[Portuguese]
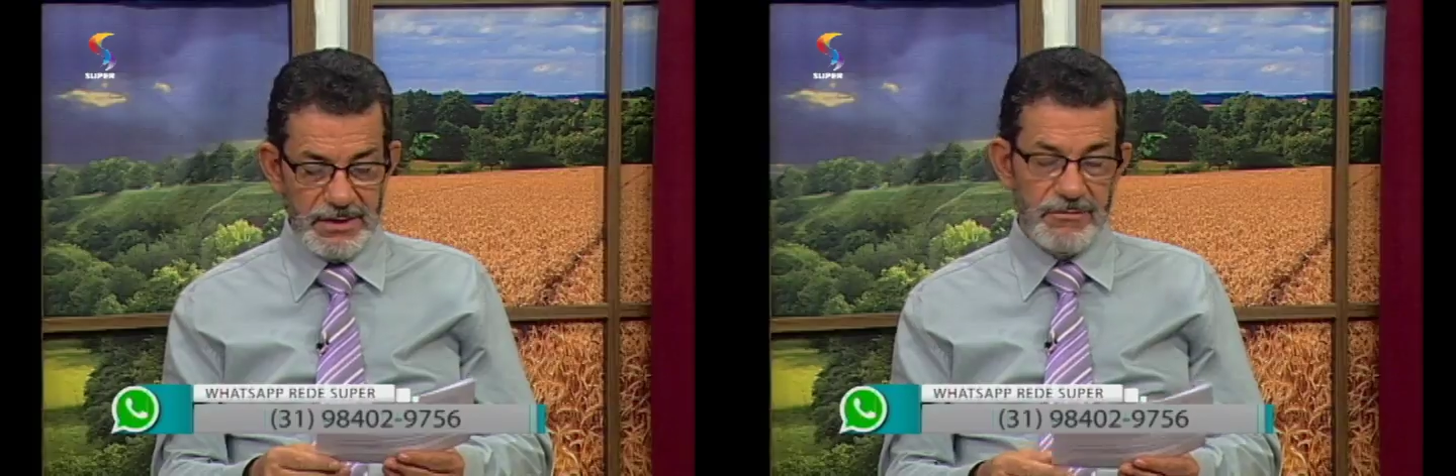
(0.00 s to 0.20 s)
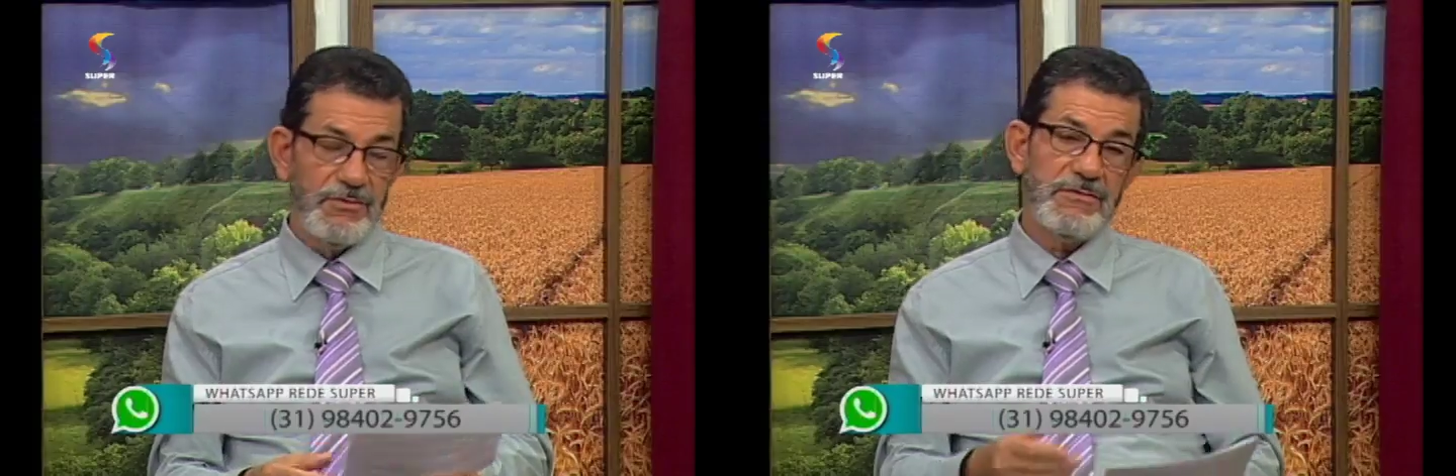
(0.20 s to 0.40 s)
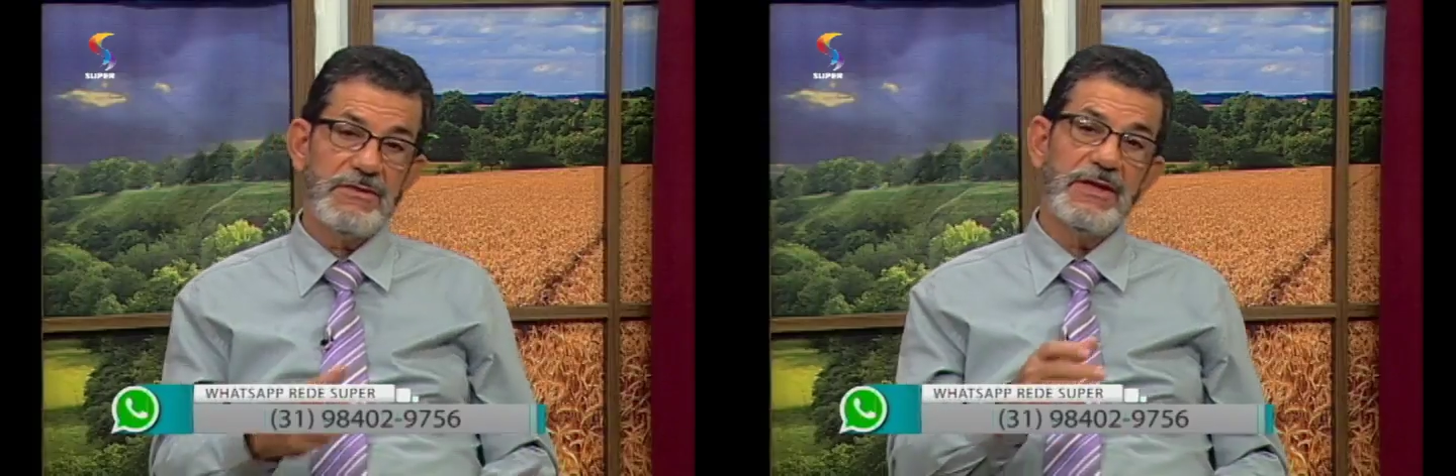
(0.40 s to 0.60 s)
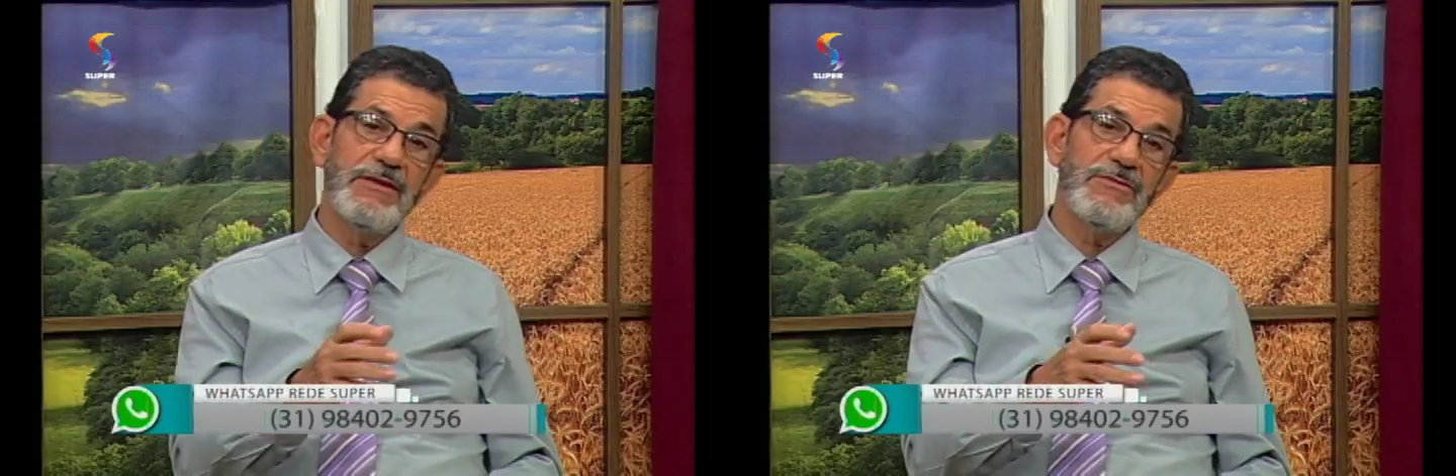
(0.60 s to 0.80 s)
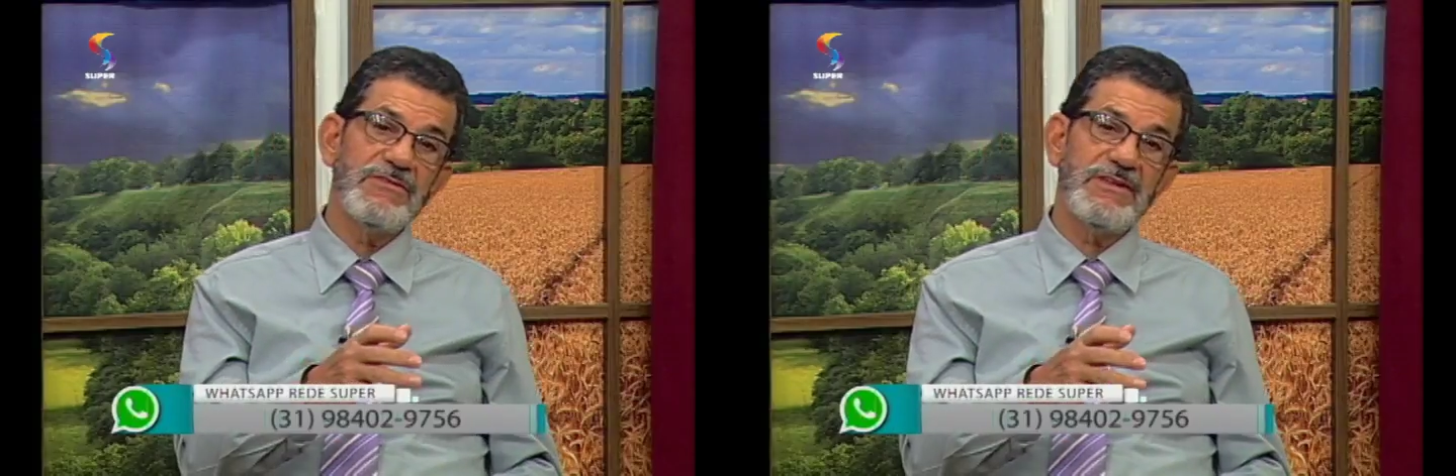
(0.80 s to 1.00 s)
Você
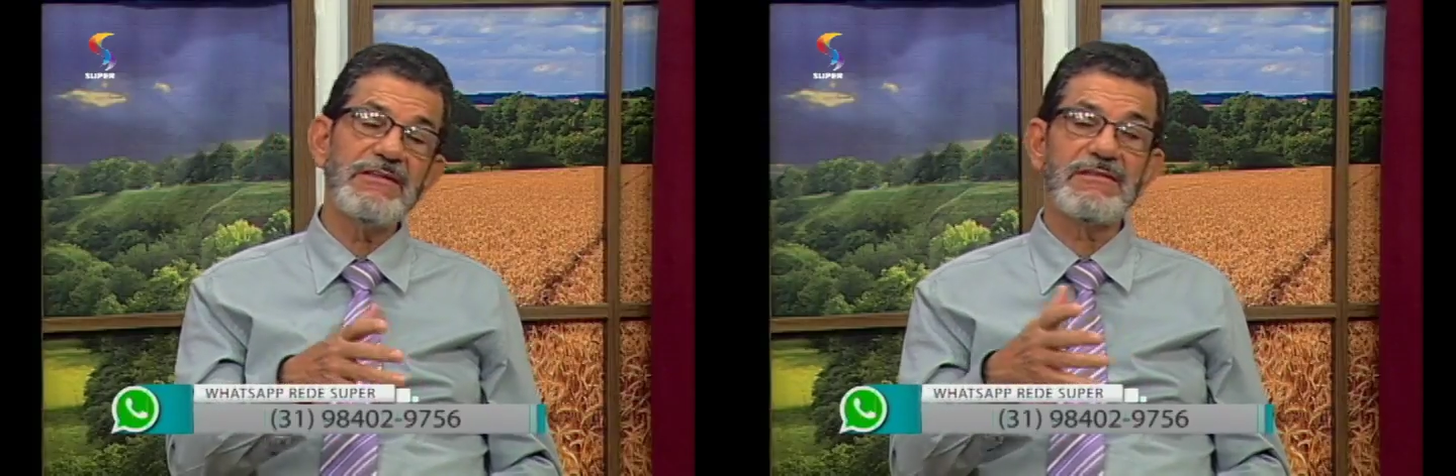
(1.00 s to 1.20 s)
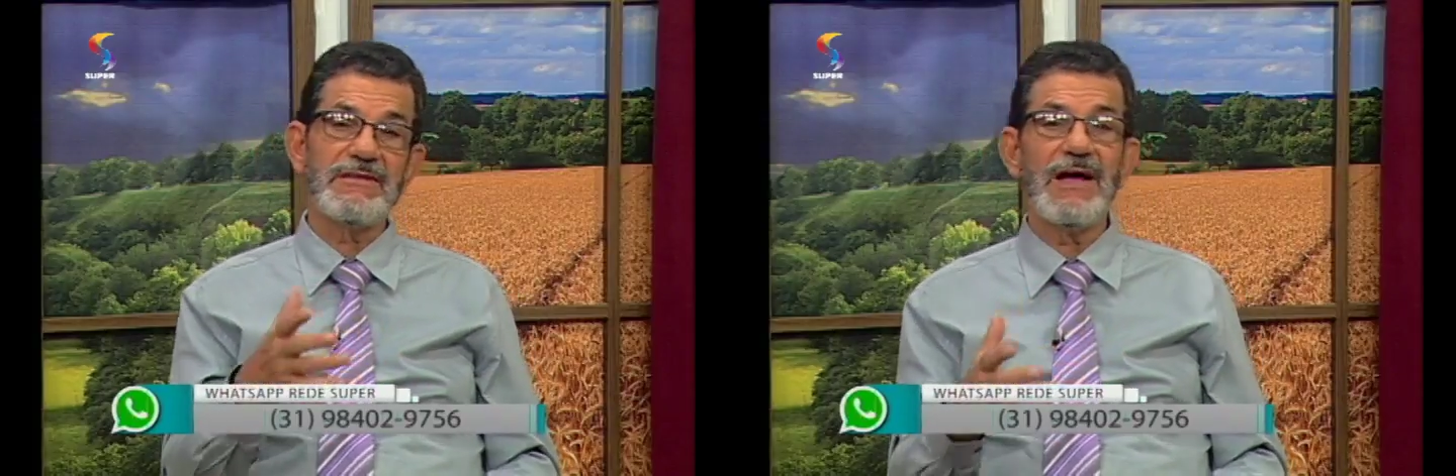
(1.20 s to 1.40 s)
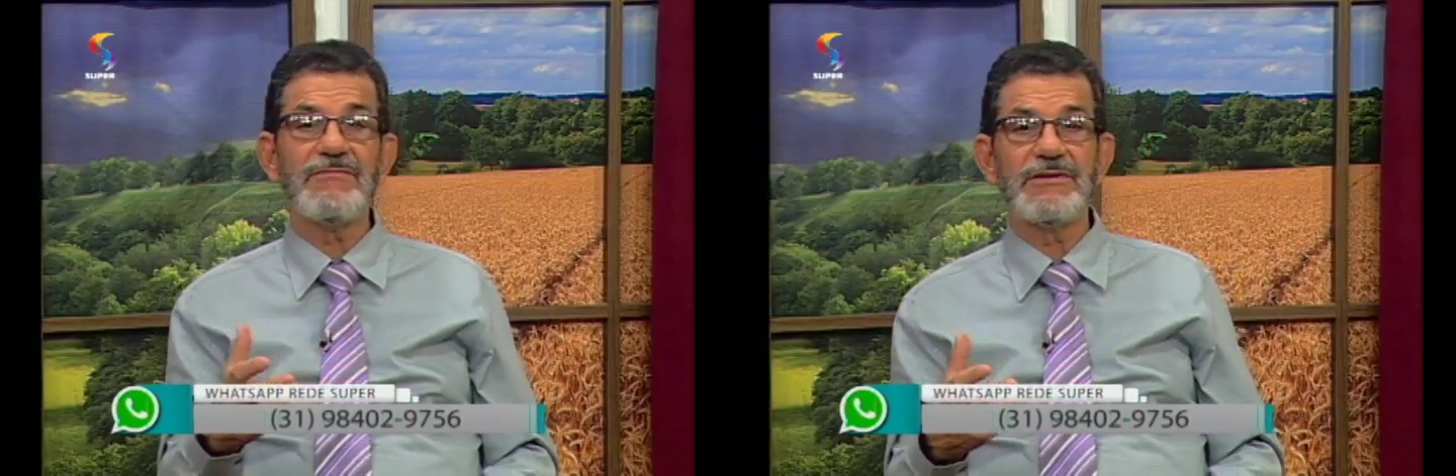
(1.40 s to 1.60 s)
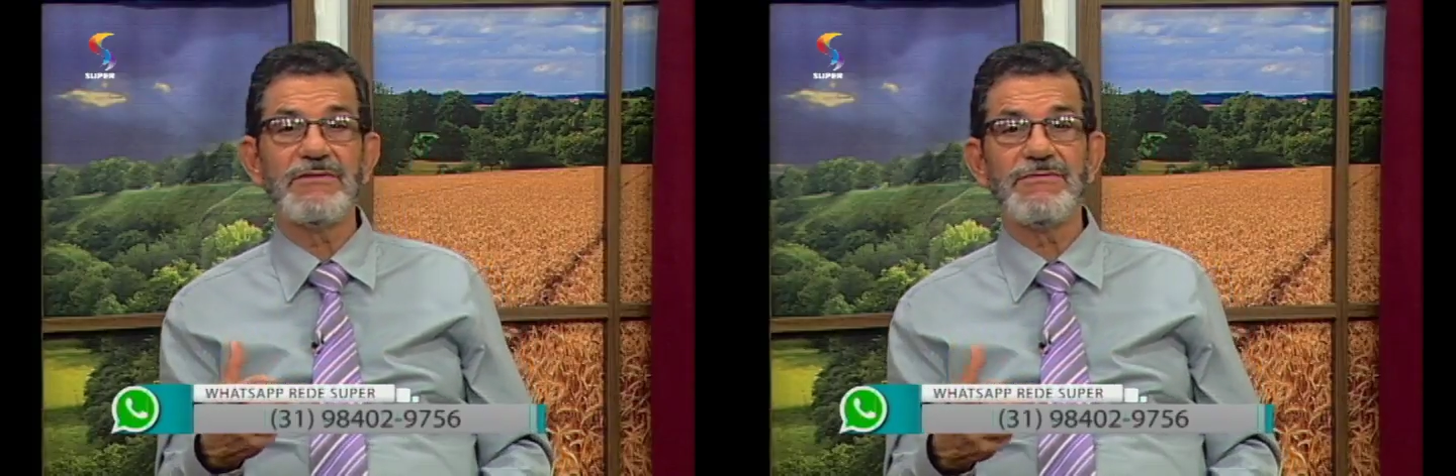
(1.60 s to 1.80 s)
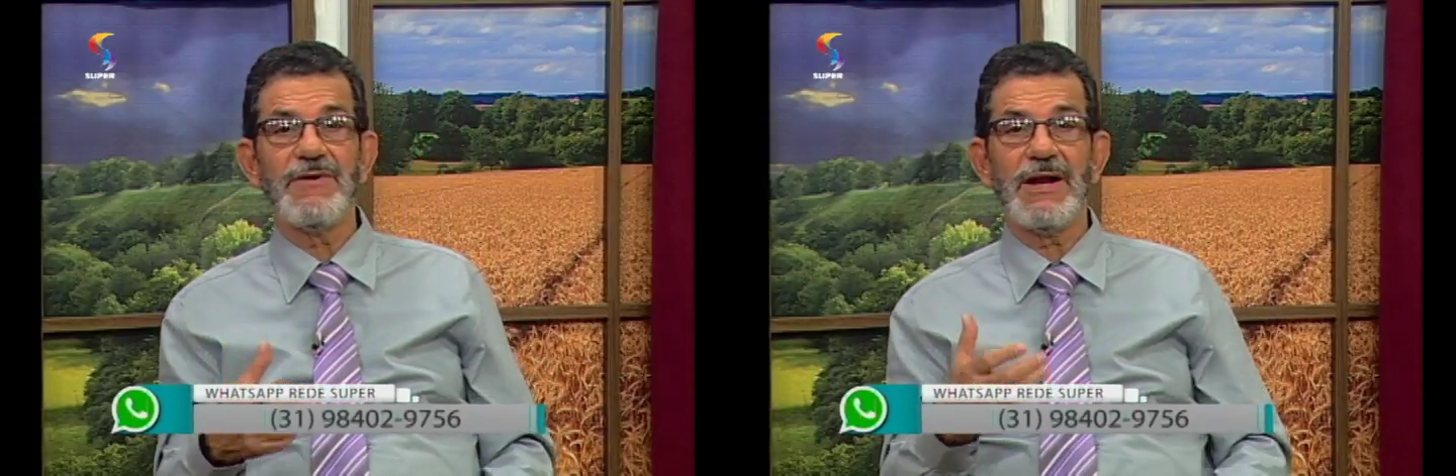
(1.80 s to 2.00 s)
não cessava
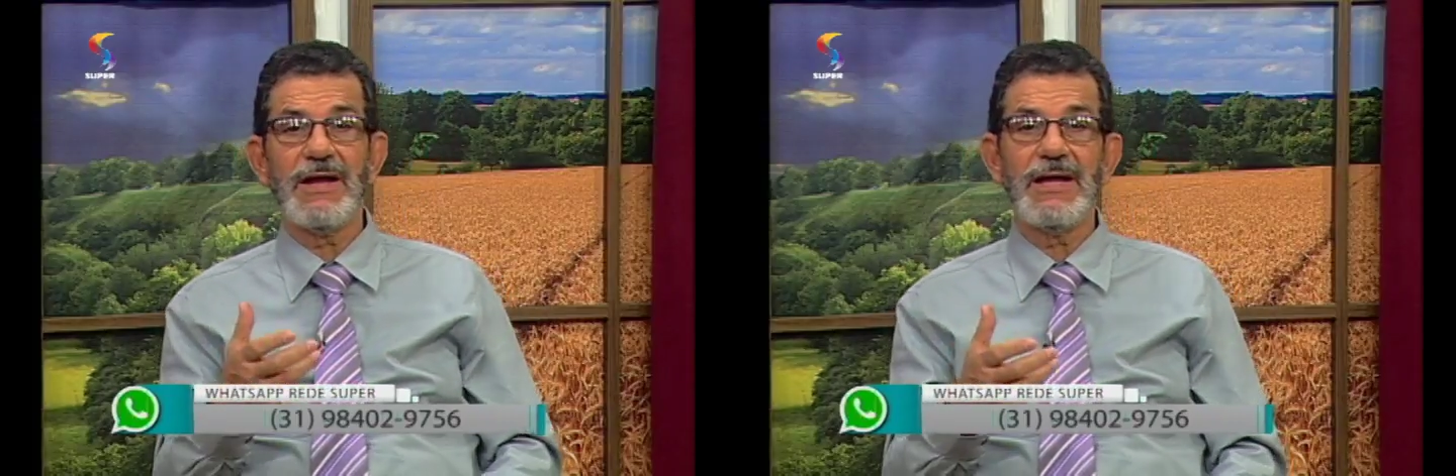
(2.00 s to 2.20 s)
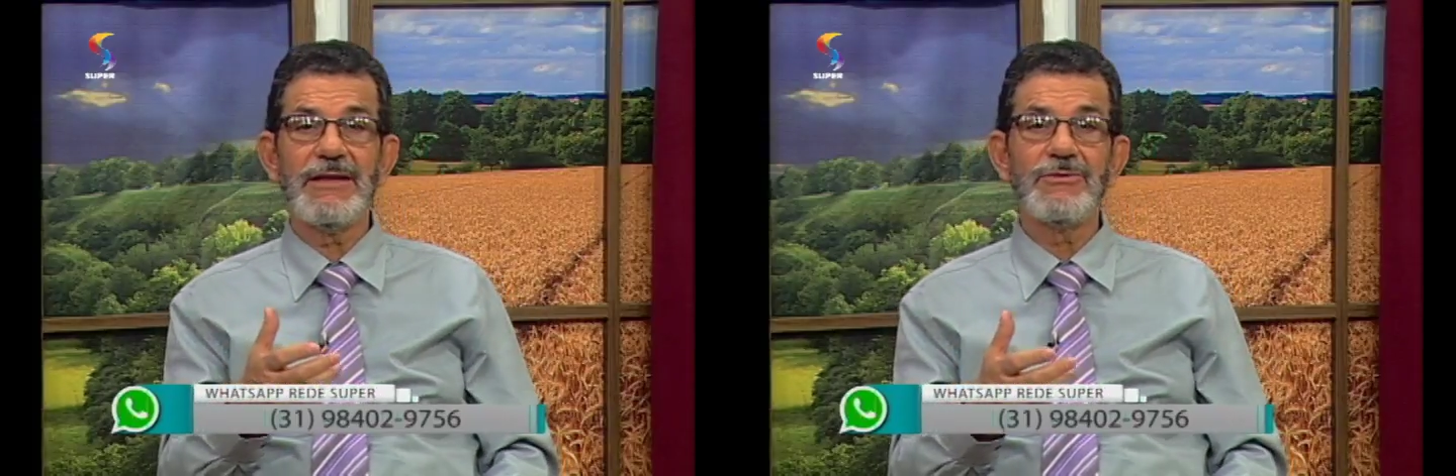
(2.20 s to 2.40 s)
de falar